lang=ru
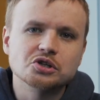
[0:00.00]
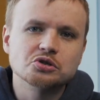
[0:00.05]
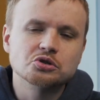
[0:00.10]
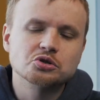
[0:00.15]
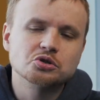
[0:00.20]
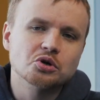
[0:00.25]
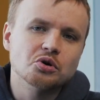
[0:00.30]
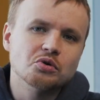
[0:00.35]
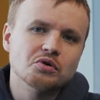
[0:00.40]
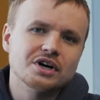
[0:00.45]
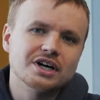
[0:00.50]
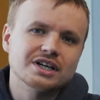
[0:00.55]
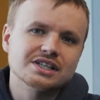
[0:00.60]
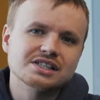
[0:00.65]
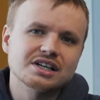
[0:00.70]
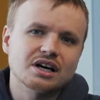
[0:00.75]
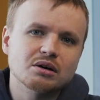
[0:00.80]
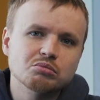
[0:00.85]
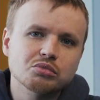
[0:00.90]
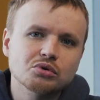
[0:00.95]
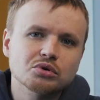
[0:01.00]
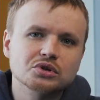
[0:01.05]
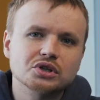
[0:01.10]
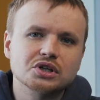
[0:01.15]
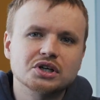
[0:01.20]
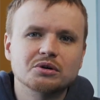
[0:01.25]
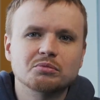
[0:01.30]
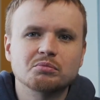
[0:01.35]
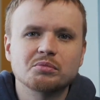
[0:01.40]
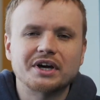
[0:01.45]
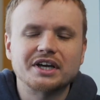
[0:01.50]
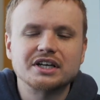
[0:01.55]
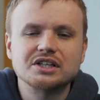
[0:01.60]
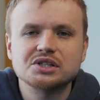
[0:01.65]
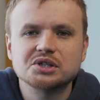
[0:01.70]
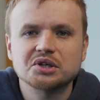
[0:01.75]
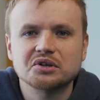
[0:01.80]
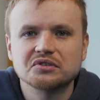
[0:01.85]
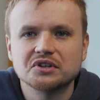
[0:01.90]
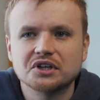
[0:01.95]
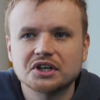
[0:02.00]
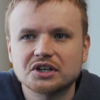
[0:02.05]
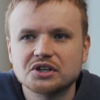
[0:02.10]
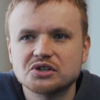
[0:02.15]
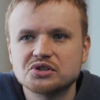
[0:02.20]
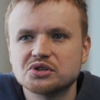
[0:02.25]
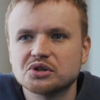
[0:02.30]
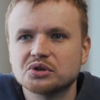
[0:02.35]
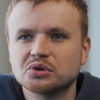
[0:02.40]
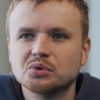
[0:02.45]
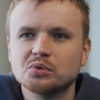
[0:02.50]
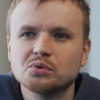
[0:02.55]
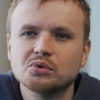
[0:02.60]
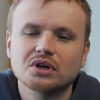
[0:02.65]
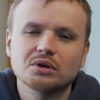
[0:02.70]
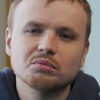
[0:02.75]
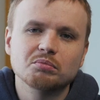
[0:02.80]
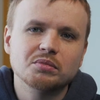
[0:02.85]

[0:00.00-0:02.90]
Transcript: тяжелая разработка, проектирование архитектуры,